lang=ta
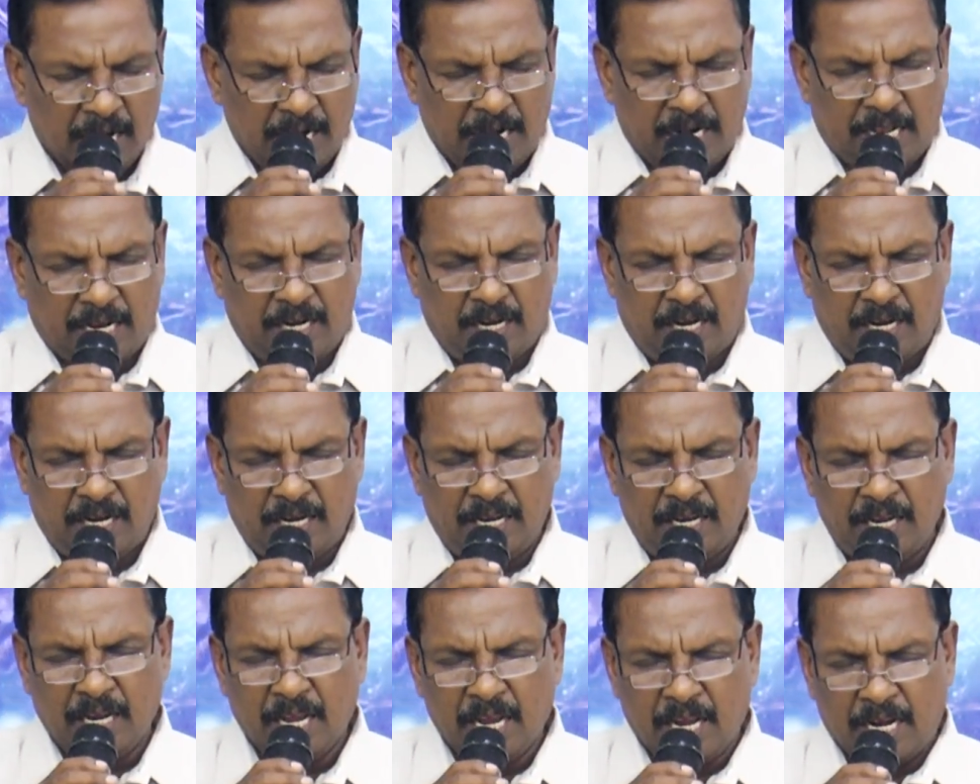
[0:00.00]
நன்றி
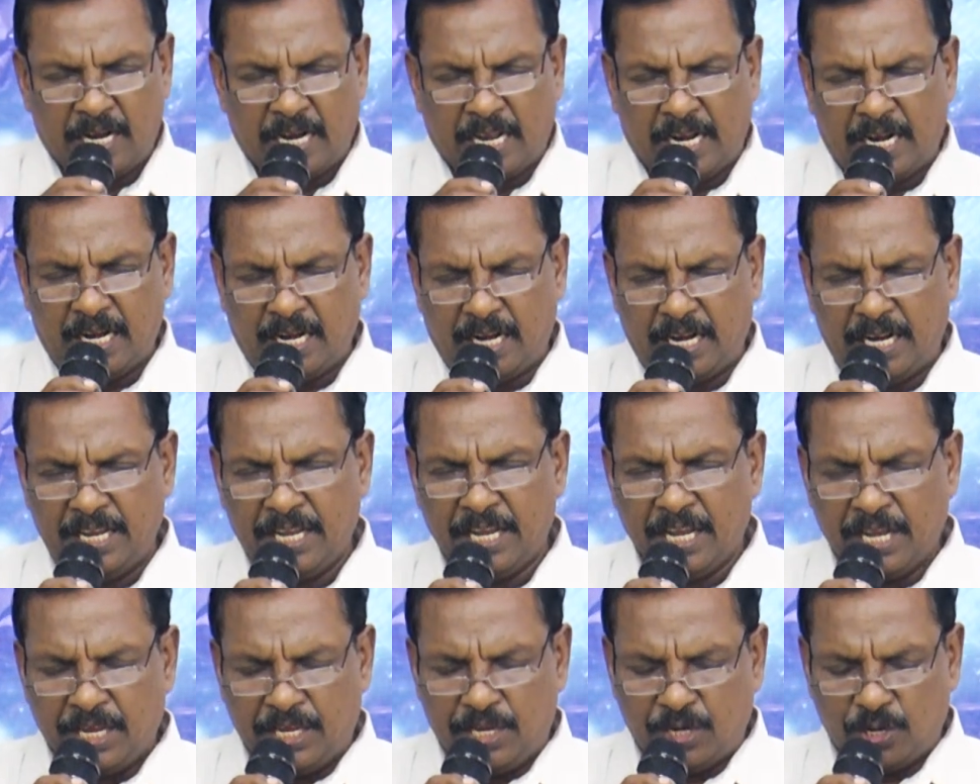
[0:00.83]
நன்றி
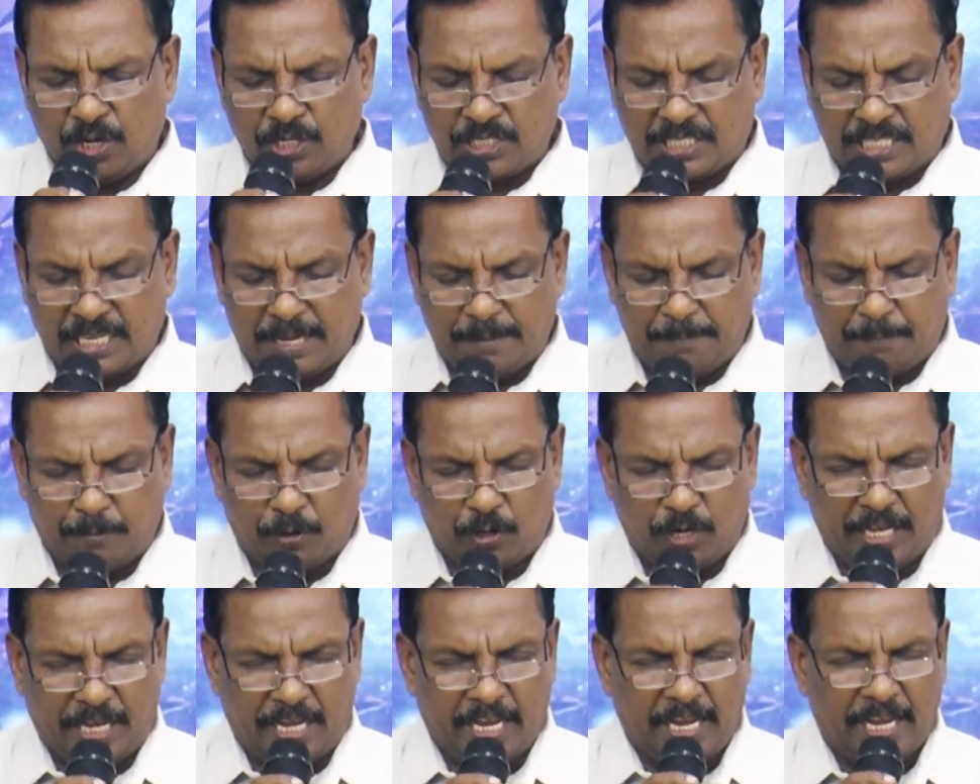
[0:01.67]

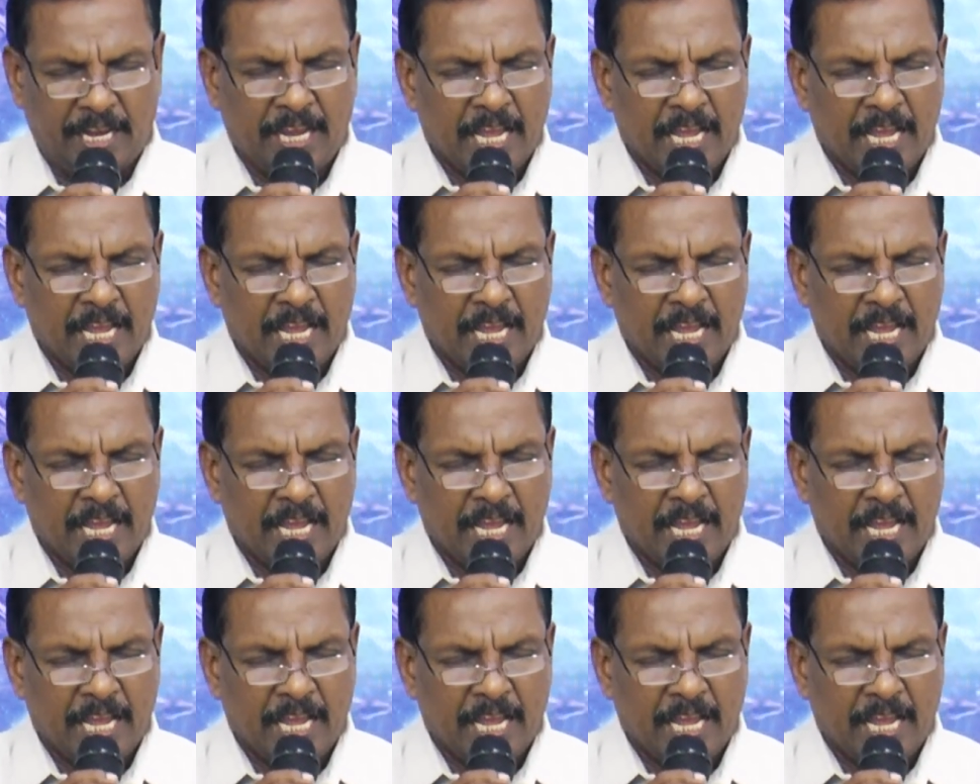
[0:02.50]
யோசிப்போடே